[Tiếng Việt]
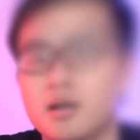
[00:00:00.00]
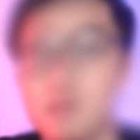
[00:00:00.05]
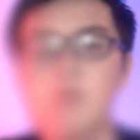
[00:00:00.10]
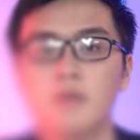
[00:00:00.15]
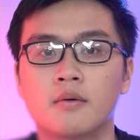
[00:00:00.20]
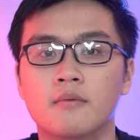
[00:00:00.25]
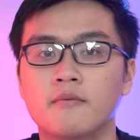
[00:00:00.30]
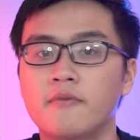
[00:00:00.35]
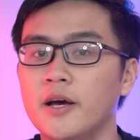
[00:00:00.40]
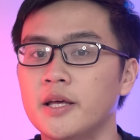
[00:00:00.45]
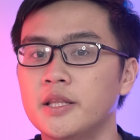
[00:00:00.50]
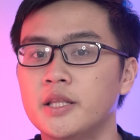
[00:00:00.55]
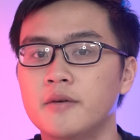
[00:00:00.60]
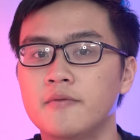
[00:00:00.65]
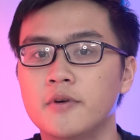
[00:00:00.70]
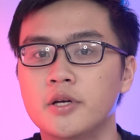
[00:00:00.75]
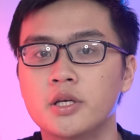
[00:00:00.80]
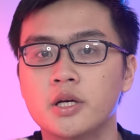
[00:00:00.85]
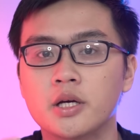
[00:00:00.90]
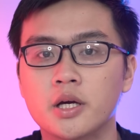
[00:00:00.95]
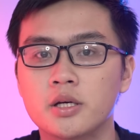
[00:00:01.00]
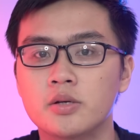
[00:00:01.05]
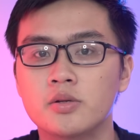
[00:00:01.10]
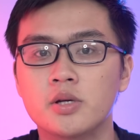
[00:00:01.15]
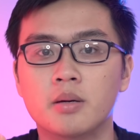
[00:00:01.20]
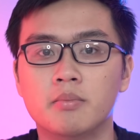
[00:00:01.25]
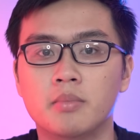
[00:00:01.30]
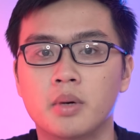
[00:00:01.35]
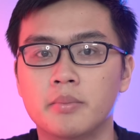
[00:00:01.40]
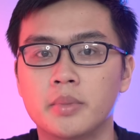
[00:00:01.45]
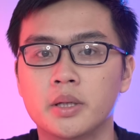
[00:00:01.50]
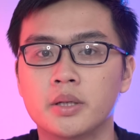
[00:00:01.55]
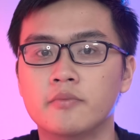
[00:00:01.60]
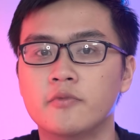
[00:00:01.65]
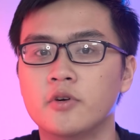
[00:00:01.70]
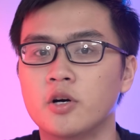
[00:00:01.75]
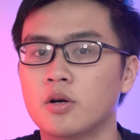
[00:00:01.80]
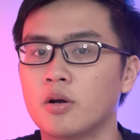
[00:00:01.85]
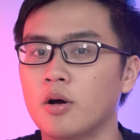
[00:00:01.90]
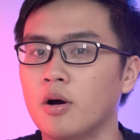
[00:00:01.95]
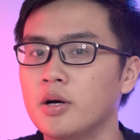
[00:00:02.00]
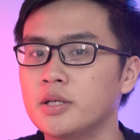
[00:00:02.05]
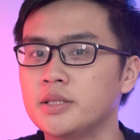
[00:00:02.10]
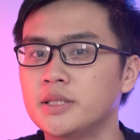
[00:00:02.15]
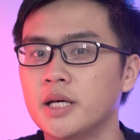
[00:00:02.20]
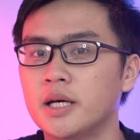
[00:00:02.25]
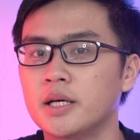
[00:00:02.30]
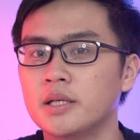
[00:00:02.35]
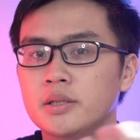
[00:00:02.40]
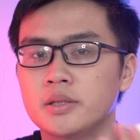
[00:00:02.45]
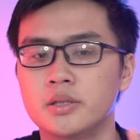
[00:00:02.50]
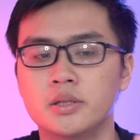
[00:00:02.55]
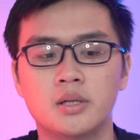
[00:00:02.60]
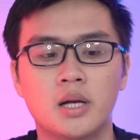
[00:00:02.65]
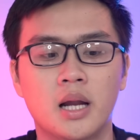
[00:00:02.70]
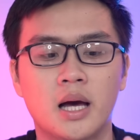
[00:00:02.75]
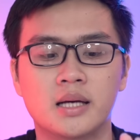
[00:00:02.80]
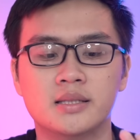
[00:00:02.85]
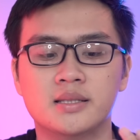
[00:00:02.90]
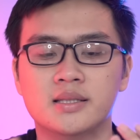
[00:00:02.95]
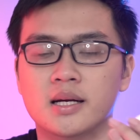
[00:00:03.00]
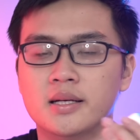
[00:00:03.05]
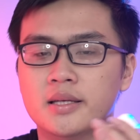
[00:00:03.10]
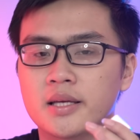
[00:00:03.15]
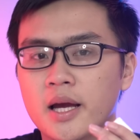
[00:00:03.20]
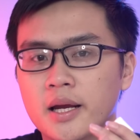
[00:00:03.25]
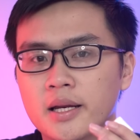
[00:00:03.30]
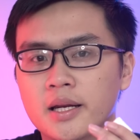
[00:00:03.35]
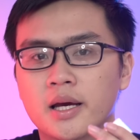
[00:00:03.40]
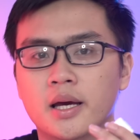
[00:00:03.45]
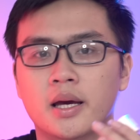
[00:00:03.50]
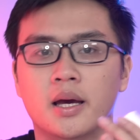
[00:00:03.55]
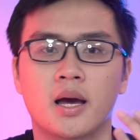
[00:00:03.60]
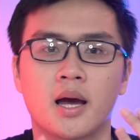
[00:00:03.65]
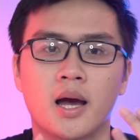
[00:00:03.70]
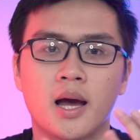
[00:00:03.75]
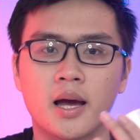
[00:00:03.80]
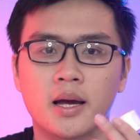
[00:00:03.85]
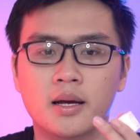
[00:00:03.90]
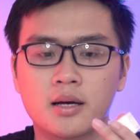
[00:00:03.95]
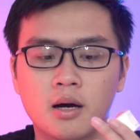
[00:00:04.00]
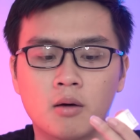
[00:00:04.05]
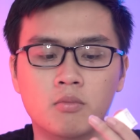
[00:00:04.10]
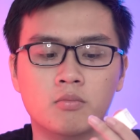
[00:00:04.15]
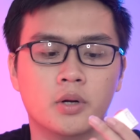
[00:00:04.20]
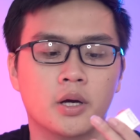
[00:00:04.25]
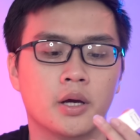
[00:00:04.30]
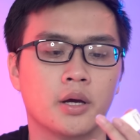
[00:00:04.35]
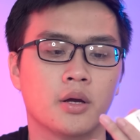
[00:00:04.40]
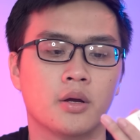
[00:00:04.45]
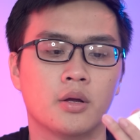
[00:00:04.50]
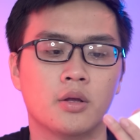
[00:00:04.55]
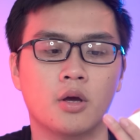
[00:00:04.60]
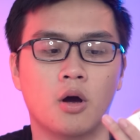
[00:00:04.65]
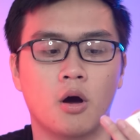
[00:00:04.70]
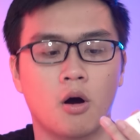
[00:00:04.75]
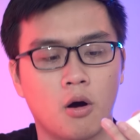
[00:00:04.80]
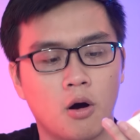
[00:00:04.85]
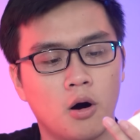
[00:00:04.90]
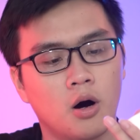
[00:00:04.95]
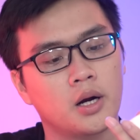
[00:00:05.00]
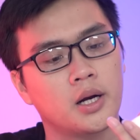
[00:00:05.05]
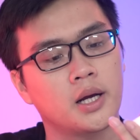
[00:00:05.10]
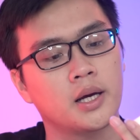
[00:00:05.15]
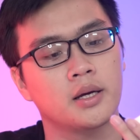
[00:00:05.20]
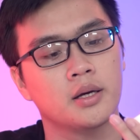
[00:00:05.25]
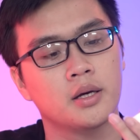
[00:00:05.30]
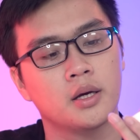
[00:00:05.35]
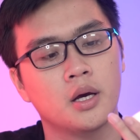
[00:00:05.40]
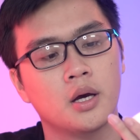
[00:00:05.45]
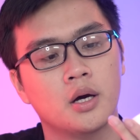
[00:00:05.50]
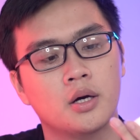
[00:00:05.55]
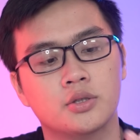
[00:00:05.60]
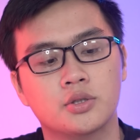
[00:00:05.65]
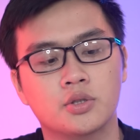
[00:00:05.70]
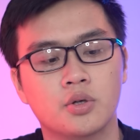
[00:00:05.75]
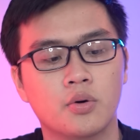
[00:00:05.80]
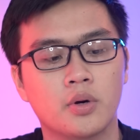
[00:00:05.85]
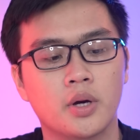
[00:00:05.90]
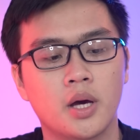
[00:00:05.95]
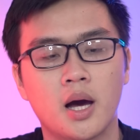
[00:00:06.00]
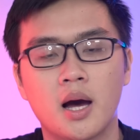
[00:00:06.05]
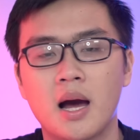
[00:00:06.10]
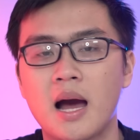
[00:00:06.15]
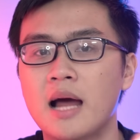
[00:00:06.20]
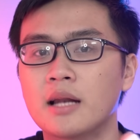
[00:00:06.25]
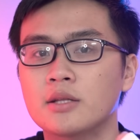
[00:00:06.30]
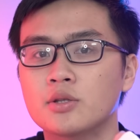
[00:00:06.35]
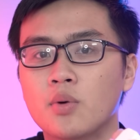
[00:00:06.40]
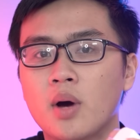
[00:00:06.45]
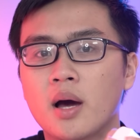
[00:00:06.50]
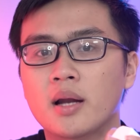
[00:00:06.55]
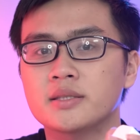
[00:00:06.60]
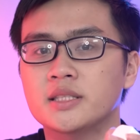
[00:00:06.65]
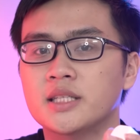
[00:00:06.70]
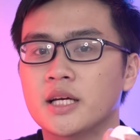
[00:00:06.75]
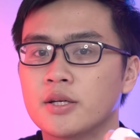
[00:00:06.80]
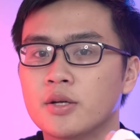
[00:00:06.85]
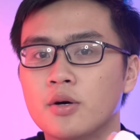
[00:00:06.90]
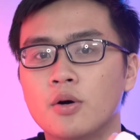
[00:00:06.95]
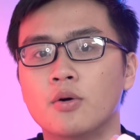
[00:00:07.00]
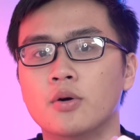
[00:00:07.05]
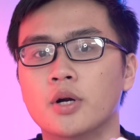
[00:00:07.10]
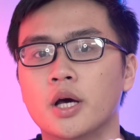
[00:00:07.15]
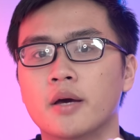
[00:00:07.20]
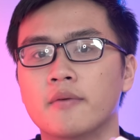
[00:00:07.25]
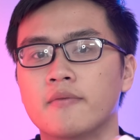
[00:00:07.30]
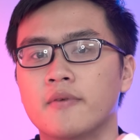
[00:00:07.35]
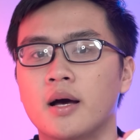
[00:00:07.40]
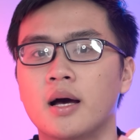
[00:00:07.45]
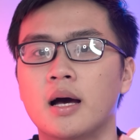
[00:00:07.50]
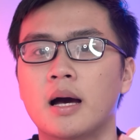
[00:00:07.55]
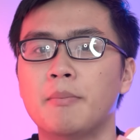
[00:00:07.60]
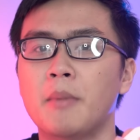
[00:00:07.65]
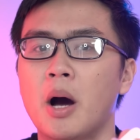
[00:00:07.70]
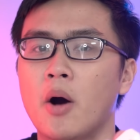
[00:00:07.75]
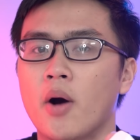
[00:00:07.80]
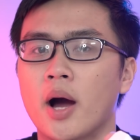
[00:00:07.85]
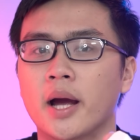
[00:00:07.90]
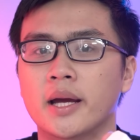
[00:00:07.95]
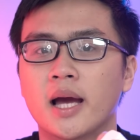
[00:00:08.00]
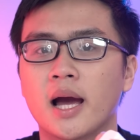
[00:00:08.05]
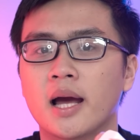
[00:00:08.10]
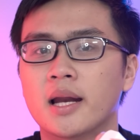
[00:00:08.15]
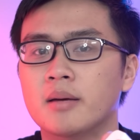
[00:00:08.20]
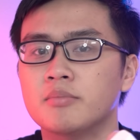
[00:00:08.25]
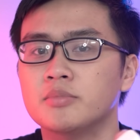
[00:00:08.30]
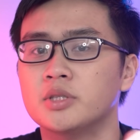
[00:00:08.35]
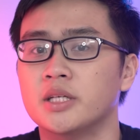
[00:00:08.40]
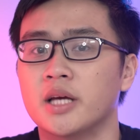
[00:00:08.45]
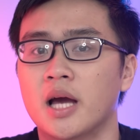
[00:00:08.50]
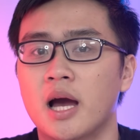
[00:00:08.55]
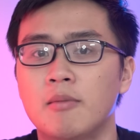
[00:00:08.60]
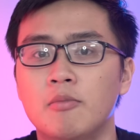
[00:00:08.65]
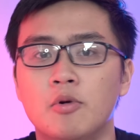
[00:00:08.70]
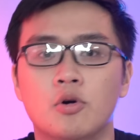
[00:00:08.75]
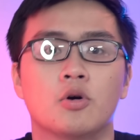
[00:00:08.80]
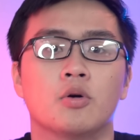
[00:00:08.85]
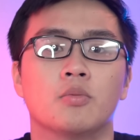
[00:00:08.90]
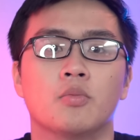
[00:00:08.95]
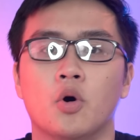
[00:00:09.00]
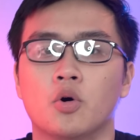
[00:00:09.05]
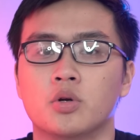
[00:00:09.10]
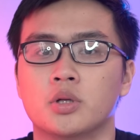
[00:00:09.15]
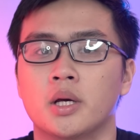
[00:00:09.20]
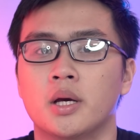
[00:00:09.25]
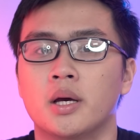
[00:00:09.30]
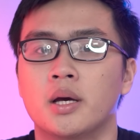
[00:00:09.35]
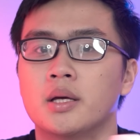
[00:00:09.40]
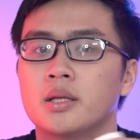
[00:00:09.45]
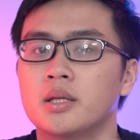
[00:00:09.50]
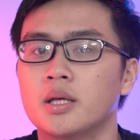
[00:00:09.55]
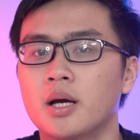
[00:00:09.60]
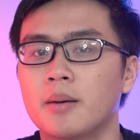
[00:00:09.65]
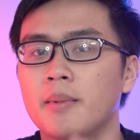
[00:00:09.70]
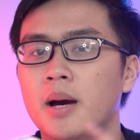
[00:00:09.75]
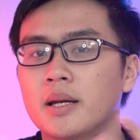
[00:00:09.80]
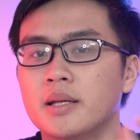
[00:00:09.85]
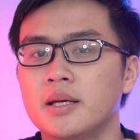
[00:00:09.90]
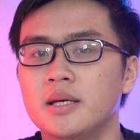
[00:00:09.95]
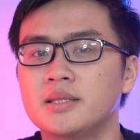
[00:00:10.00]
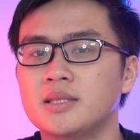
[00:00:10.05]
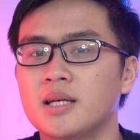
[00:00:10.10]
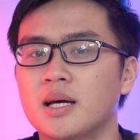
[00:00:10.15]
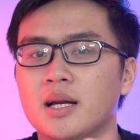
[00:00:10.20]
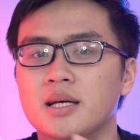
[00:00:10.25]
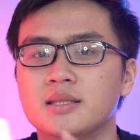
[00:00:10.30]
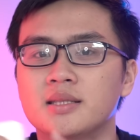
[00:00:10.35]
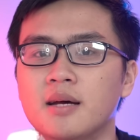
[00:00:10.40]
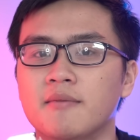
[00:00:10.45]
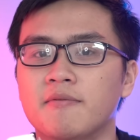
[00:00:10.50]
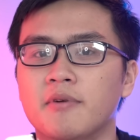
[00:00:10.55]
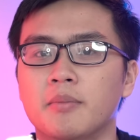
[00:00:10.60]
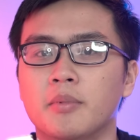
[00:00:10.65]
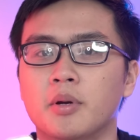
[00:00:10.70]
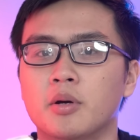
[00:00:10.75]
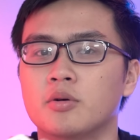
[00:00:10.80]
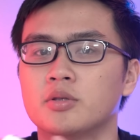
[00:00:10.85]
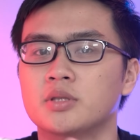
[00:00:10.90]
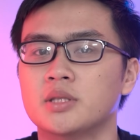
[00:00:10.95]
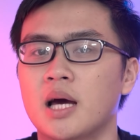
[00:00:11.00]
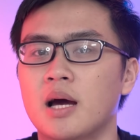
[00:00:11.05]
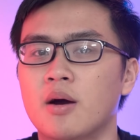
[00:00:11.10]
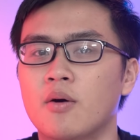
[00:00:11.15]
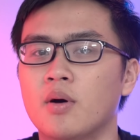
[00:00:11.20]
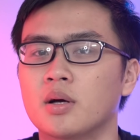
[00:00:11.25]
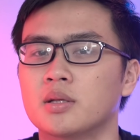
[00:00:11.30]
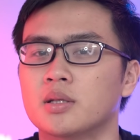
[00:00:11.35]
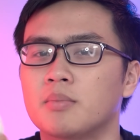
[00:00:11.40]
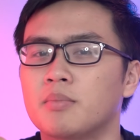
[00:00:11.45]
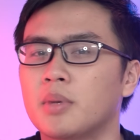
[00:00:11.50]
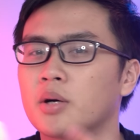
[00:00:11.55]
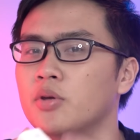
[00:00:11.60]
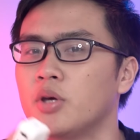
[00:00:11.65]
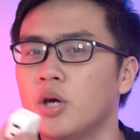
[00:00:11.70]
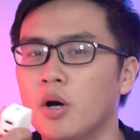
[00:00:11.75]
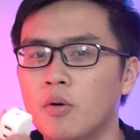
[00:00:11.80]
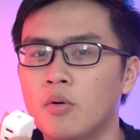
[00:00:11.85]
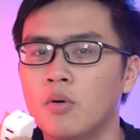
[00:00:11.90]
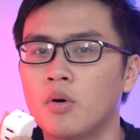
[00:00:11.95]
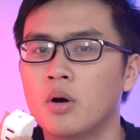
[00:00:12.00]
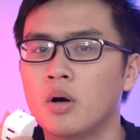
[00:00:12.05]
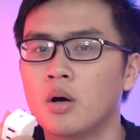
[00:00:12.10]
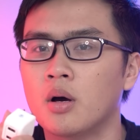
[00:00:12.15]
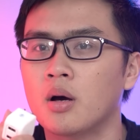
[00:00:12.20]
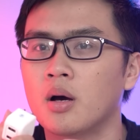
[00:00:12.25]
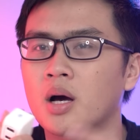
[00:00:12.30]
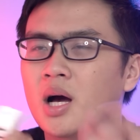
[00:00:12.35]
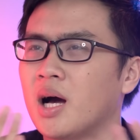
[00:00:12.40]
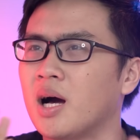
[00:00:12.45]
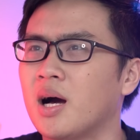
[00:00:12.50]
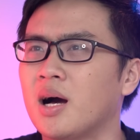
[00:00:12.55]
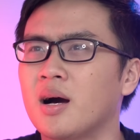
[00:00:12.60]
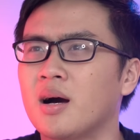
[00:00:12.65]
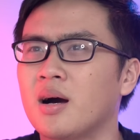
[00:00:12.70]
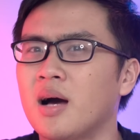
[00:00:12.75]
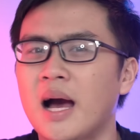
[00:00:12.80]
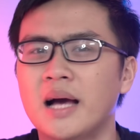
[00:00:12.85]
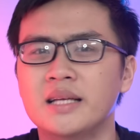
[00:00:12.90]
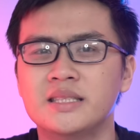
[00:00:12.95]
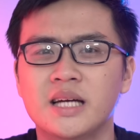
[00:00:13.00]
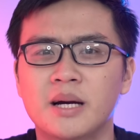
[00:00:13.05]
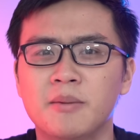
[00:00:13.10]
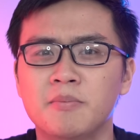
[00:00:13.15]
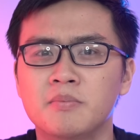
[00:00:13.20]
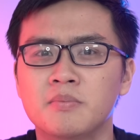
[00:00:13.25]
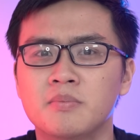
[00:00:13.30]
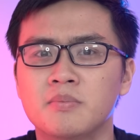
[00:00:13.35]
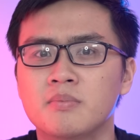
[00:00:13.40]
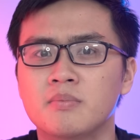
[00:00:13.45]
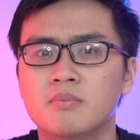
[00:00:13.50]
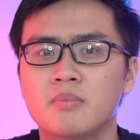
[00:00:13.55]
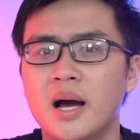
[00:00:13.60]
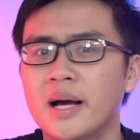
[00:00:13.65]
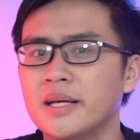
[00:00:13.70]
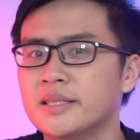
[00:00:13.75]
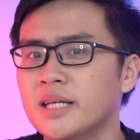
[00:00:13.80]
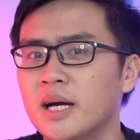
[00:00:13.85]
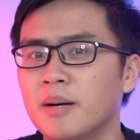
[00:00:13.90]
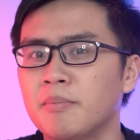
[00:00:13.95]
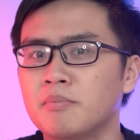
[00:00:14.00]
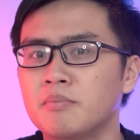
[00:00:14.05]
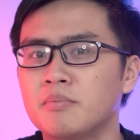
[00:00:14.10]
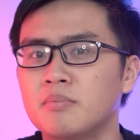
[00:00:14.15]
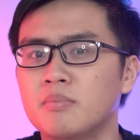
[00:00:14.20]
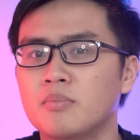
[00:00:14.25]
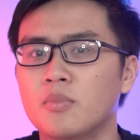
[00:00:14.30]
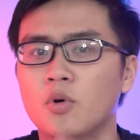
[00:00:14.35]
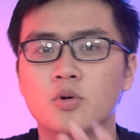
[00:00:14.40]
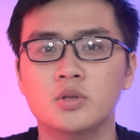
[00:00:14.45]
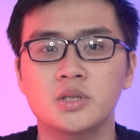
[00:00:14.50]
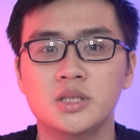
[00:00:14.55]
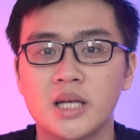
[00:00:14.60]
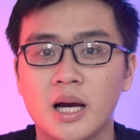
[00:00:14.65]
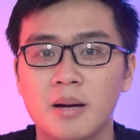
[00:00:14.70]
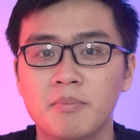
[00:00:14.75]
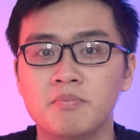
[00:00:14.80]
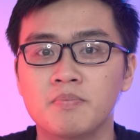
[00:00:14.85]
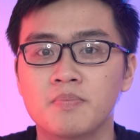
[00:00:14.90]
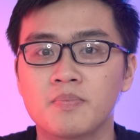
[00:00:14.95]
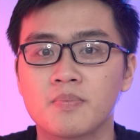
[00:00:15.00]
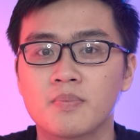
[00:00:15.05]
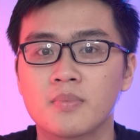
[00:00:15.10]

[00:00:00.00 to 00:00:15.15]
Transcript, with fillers: nhá vậy thì với những cái ưu điểm mà mình vừa nói trên như là sạc nhanh này hai cổng này nhỏ gọn này rồi à, an toàn cháy nổ này và bảo hành 2 năm chính hãng một đổi một thì các bạn nghĩ rằng là sản phẩm này có giá khoảng tầm bao nhiêu? À, 200, 300, 400